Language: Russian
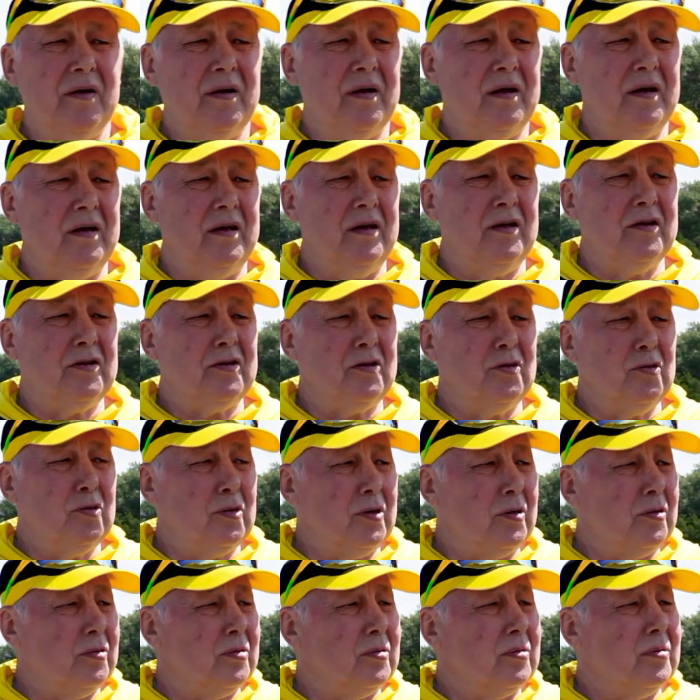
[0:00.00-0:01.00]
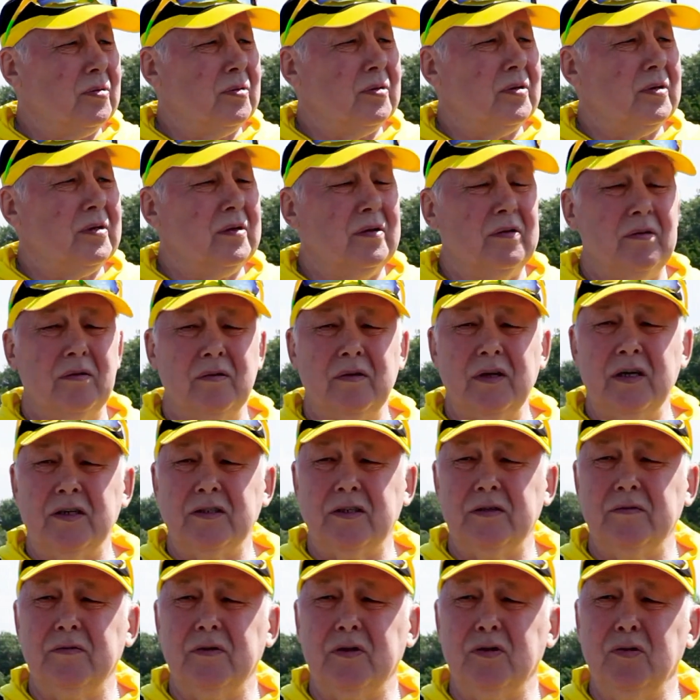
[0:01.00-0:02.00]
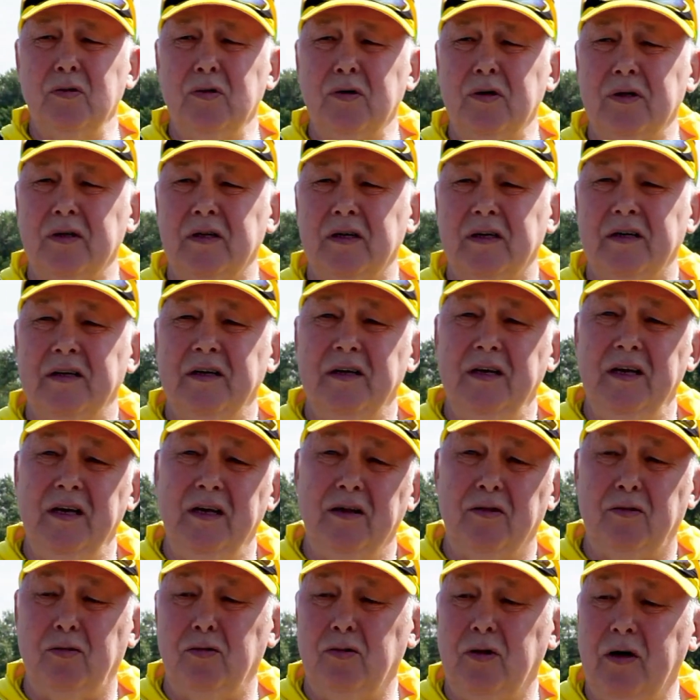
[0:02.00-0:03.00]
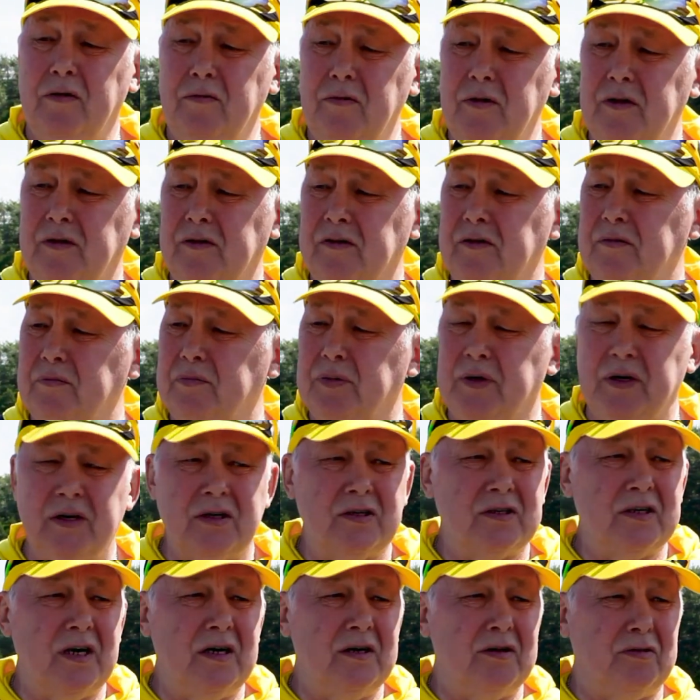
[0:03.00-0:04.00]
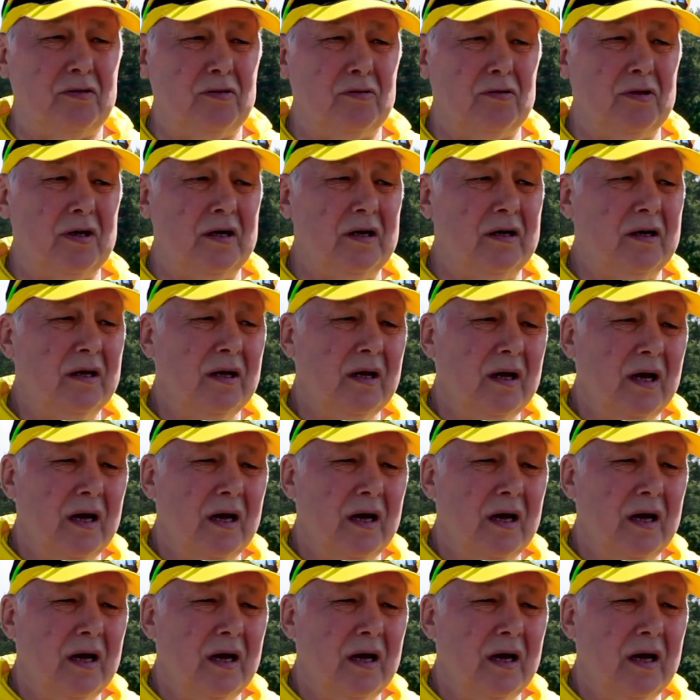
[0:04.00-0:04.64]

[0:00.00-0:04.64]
э, историю э, нашего города и с удовольствием приезжали сюда